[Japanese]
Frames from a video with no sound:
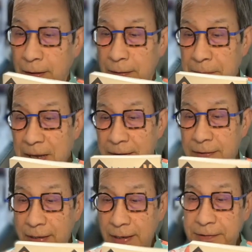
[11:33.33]
メイン
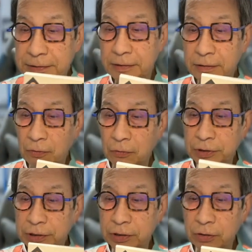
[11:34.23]
で一冊の本
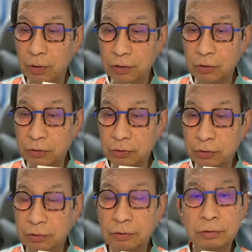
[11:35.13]
にしようかとい
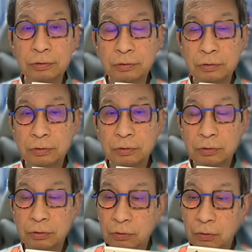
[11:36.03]
う
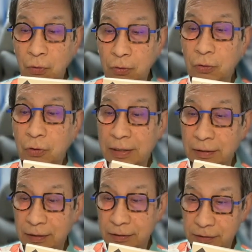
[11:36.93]
ことだっ
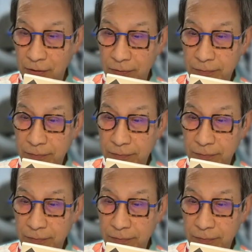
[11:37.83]
たんですよ。